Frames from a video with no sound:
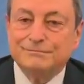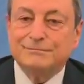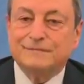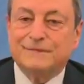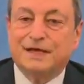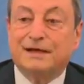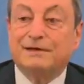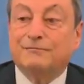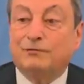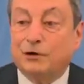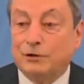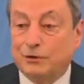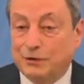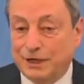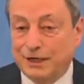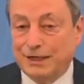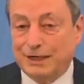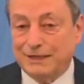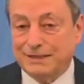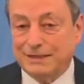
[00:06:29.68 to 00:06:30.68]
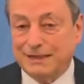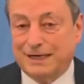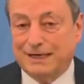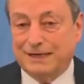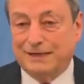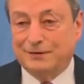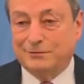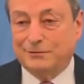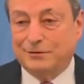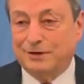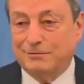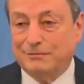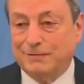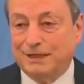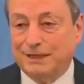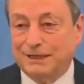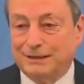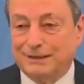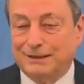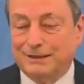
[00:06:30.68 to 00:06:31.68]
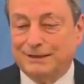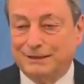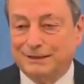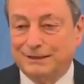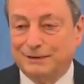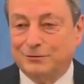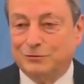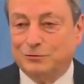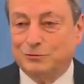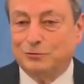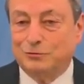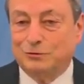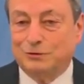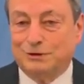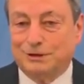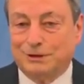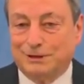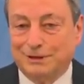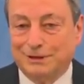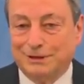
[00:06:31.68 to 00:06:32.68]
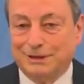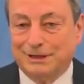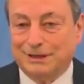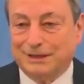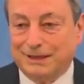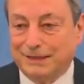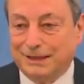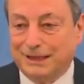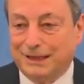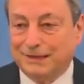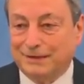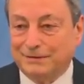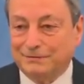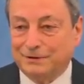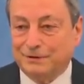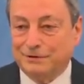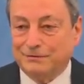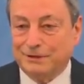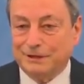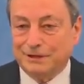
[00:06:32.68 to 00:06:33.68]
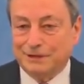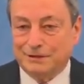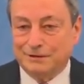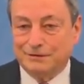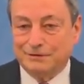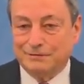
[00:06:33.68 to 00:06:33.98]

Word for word: E voglio ringraziare naturalmente tutti gli italiani per questo.